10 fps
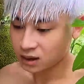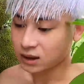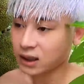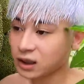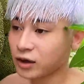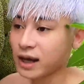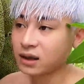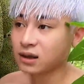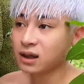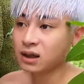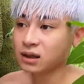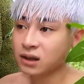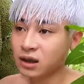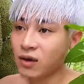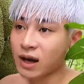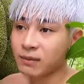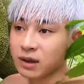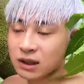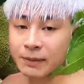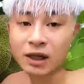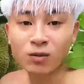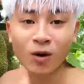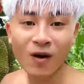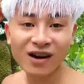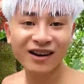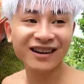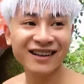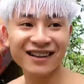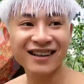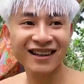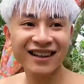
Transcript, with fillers: Chỉ thích cái loại ăn những cái loại mà nhà mình không có thôi.